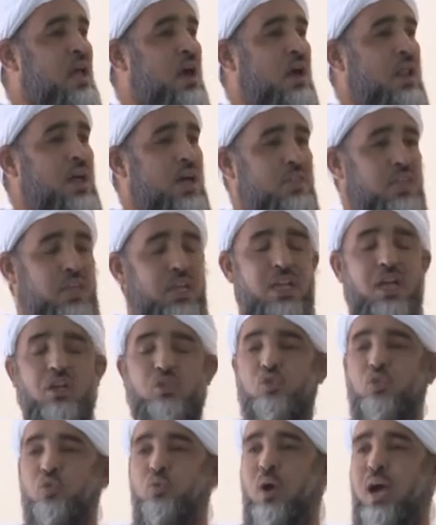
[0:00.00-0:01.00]
رذيلة
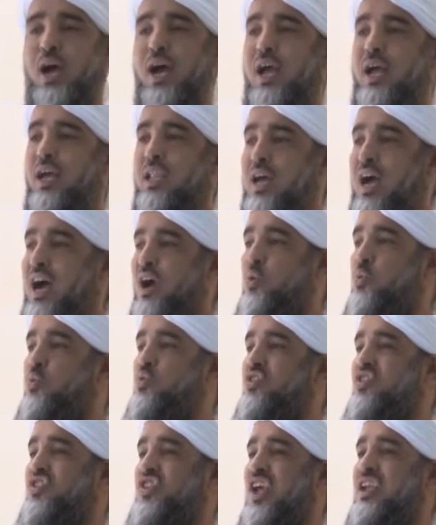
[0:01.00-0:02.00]

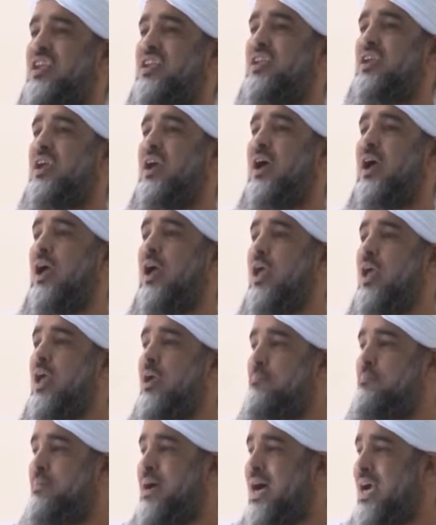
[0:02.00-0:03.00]
وأخلاق سيئة
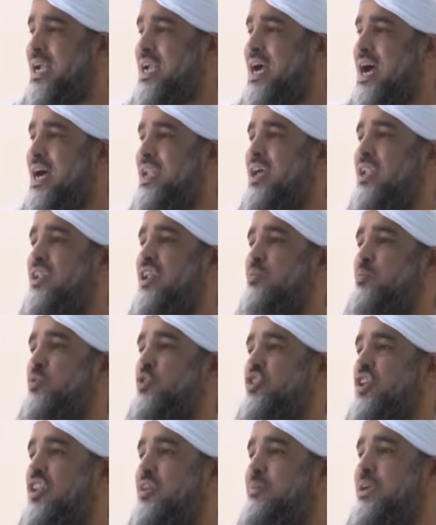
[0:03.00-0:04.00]
ما كان
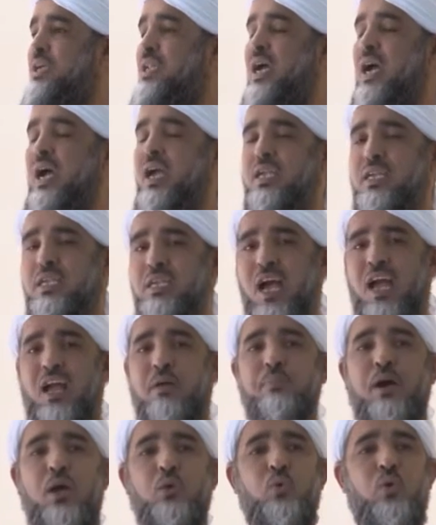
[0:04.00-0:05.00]
للمسلمين أن
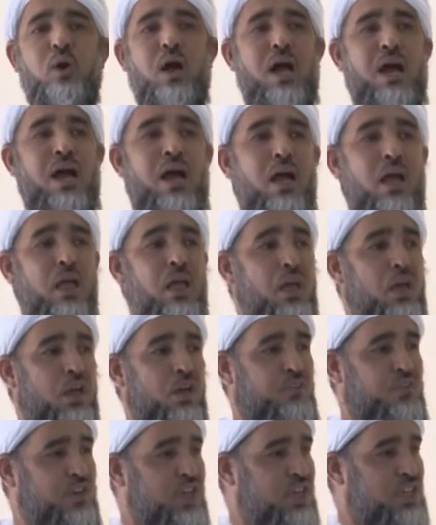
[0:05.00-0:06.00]
يقبلوها
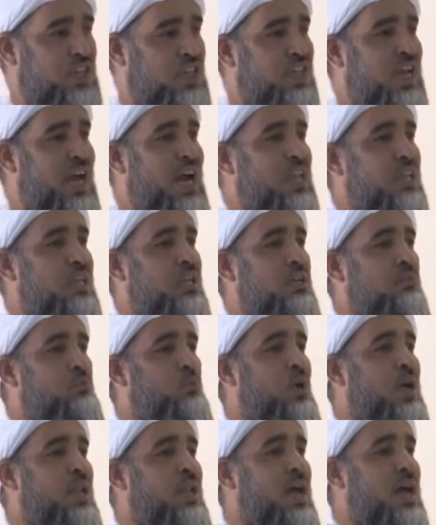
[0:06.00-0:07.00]
في
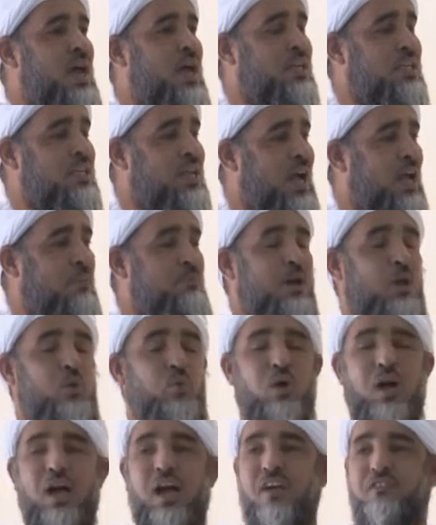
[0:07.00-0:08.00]
ديارهم ولا
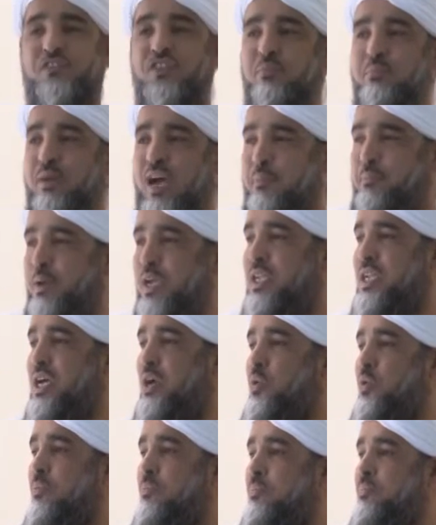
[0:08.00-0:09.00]
يقبلوها فيما
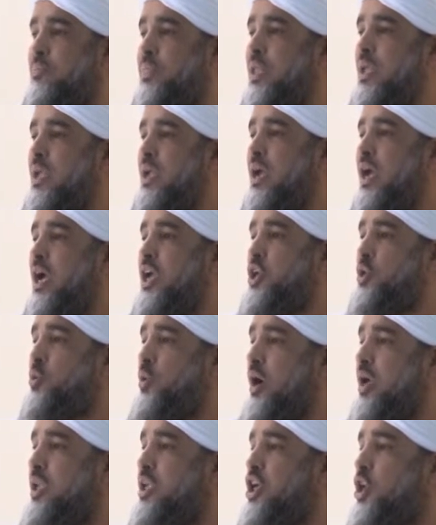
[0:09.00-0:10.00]
بينهم
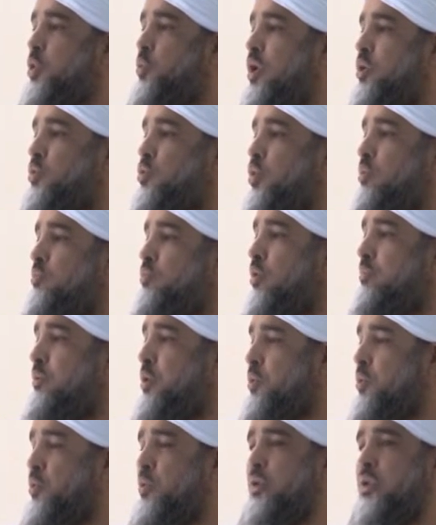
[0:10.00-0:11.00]
أيها الإخوة
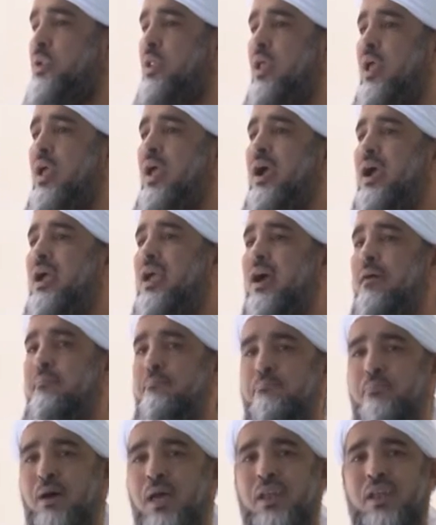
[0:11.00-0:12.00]
المؤمنون كم
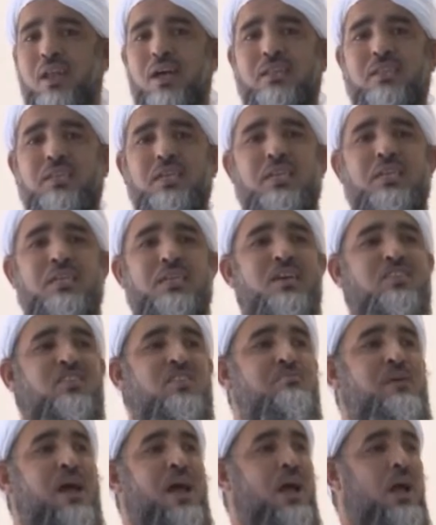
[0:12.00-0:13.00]
مرة
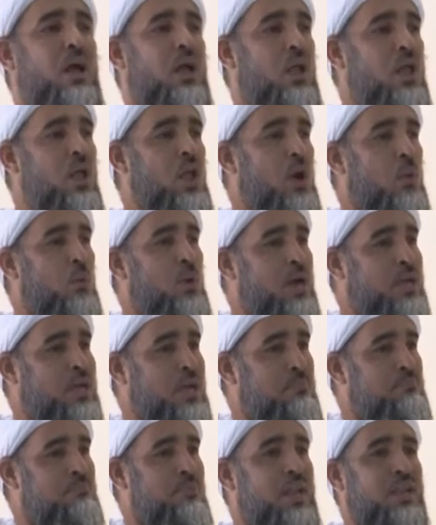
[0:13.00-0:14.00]
نسمع
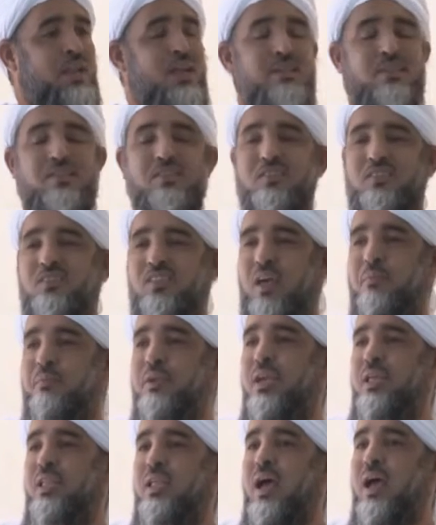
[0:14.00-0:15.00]
وكم مرة
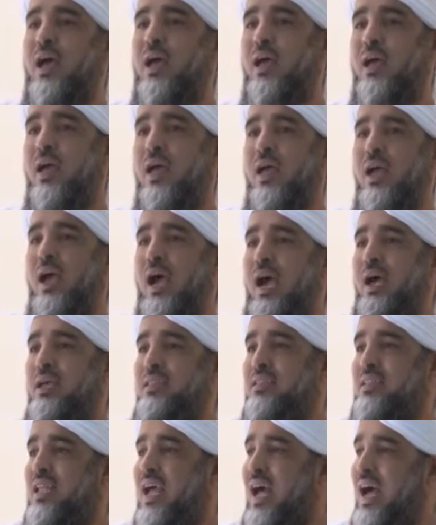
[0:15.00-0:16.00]
سمعنا
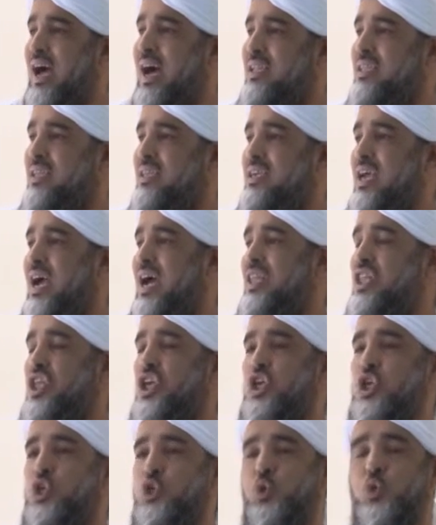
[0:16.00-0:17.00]
عن تعاطي
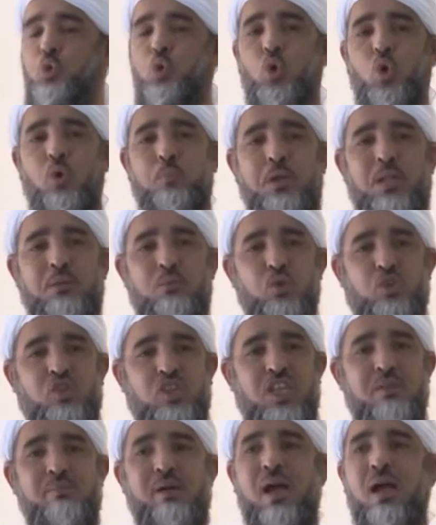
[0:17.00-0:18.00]
هذه الشعوب
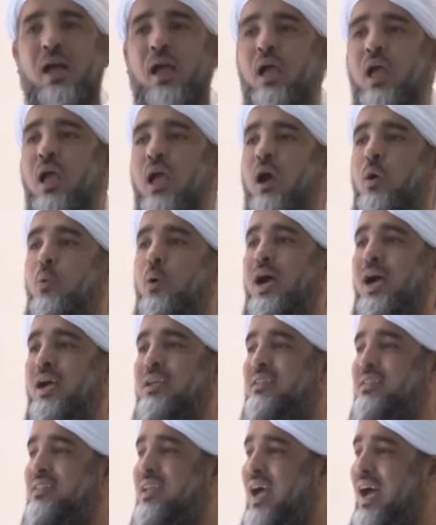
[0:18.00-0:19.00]
المسلمة
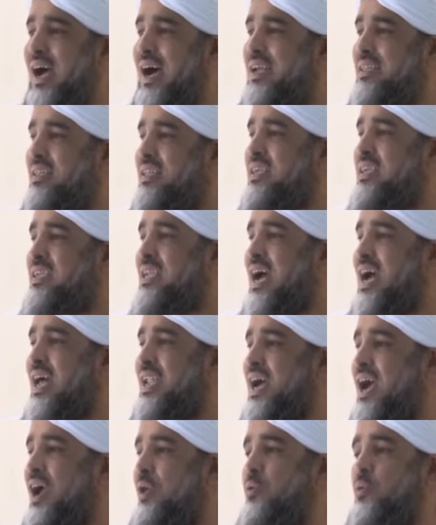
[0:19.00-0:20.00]
وعن تعاطينا
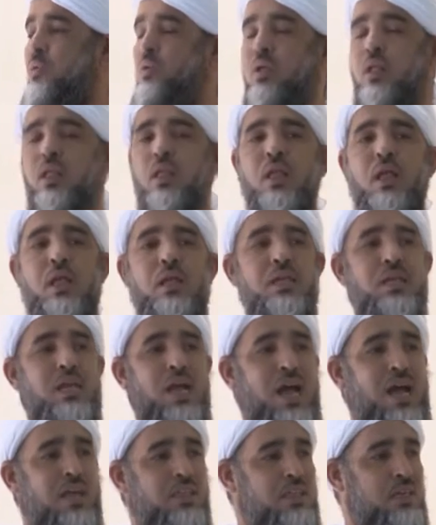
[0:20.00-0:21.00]
نحن
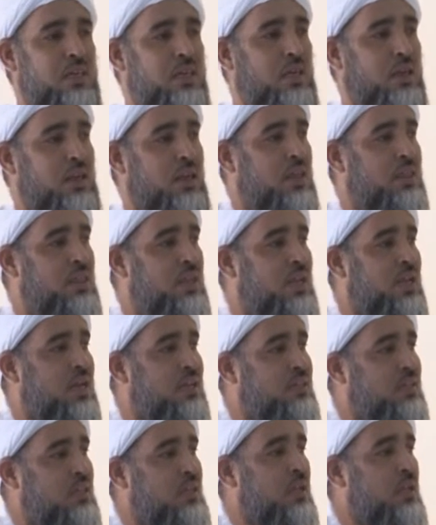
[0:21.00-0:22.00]
لهذه
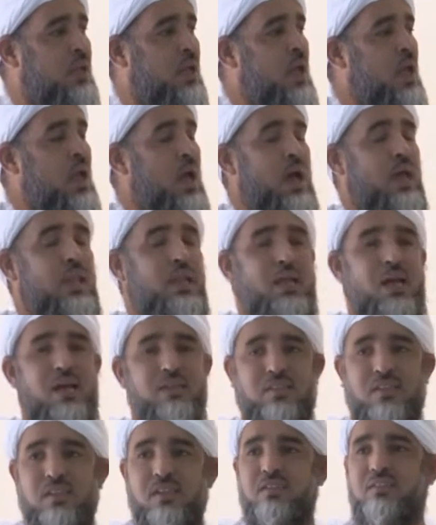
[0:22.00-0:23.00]
الرذيلة
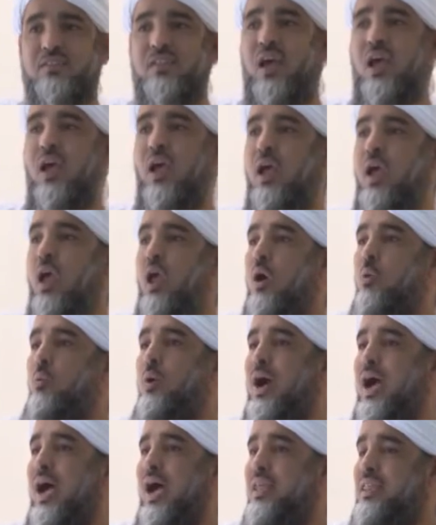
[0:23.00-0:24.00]
الخسيسة
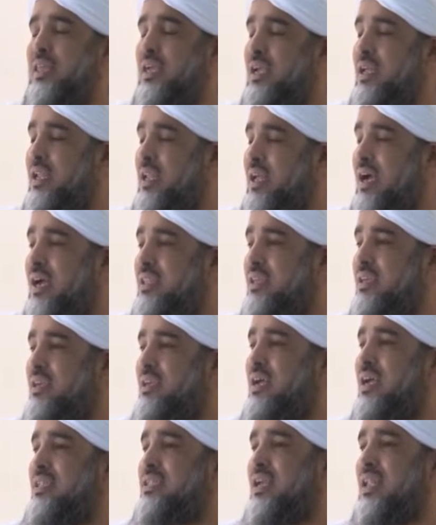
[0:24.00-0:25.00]
وهذه
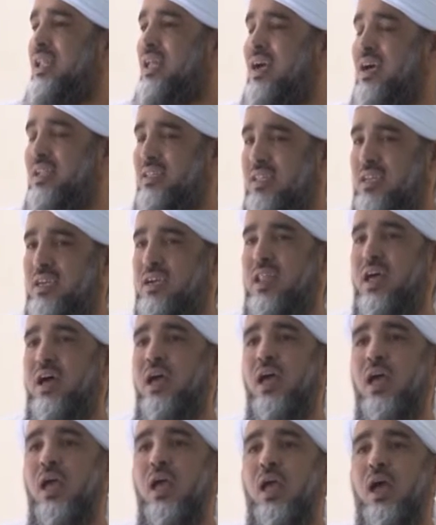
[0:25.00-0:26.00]
القضية الخطيرة
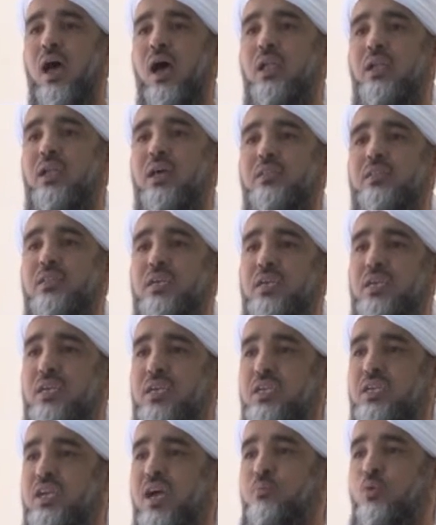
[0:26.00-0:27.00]
التي
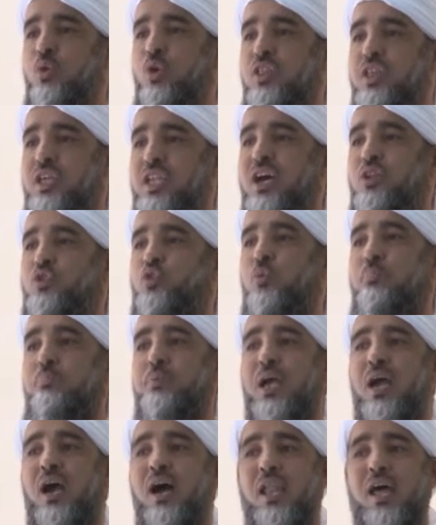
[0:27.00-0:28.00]
هي مؤذنة
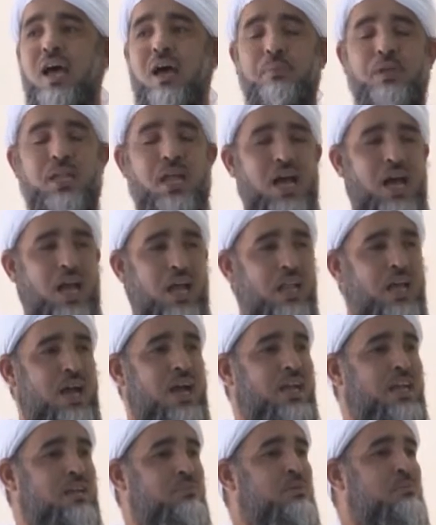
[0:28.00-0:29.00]
بخراب
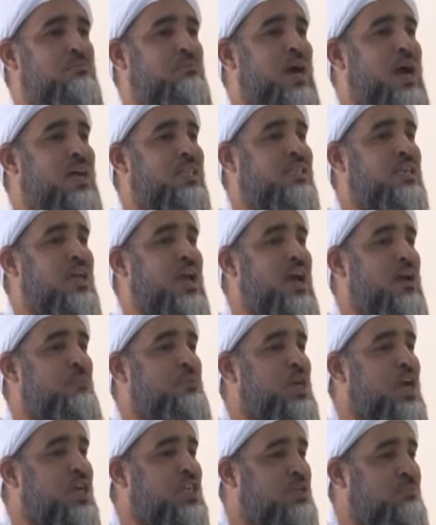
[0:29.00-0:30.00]
الأخلاق من بعدها
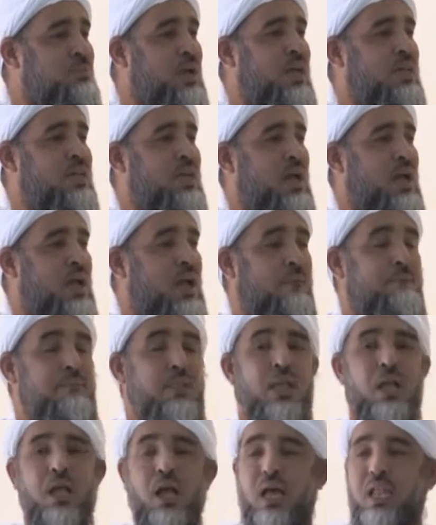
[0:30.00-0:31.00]
بأجمعها
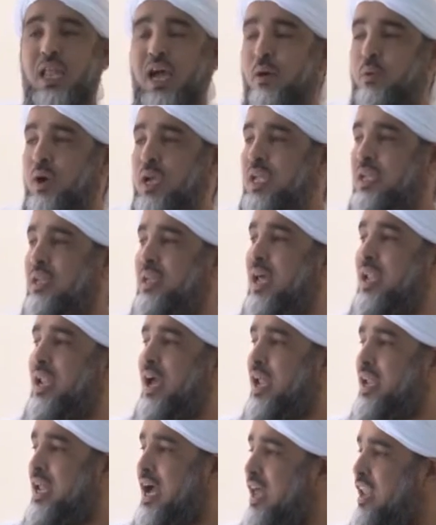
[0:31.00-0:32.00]
ألا
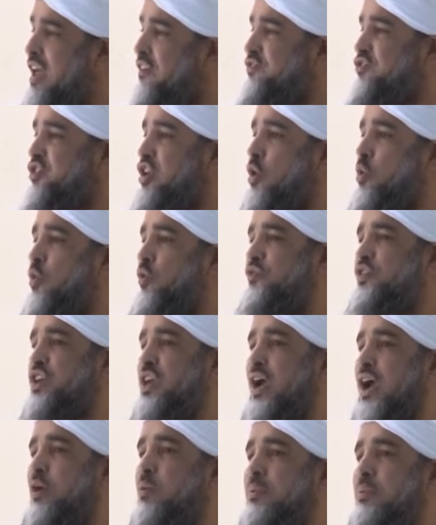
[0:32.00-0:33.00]
وإننا لا نفتأ
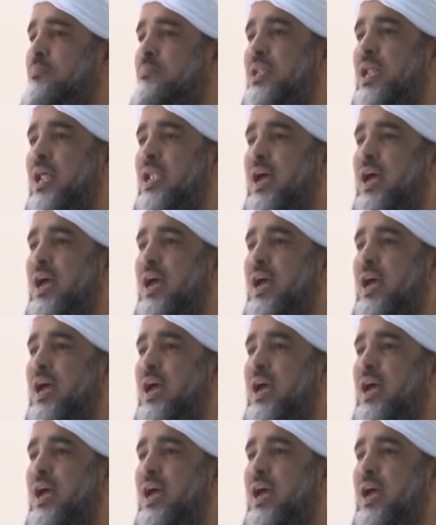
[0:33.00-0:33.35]
في يوم من